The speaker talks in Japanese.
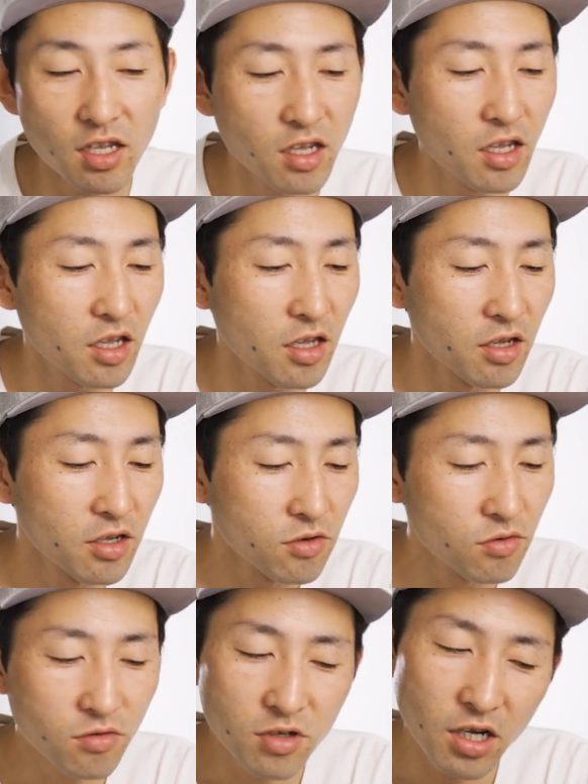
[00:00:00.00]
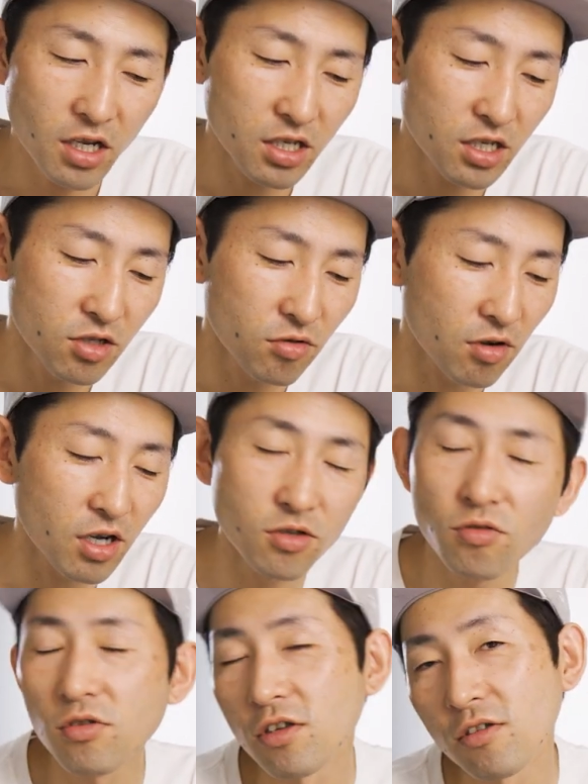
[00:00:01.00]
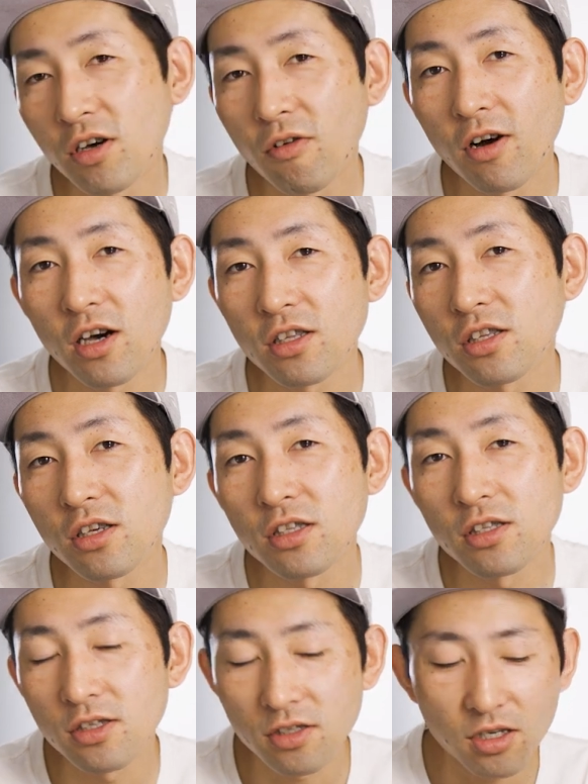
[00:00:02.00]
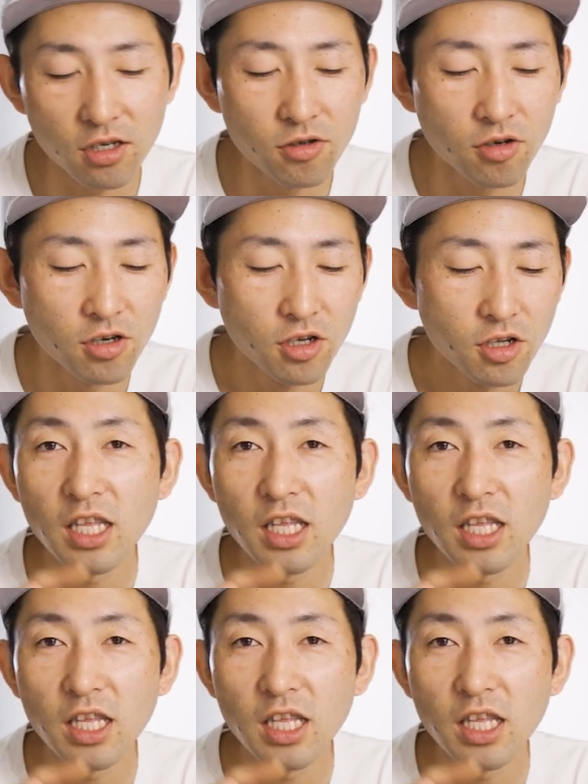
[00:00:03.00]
で、運がいいのかどうなのかわかんないんですけど、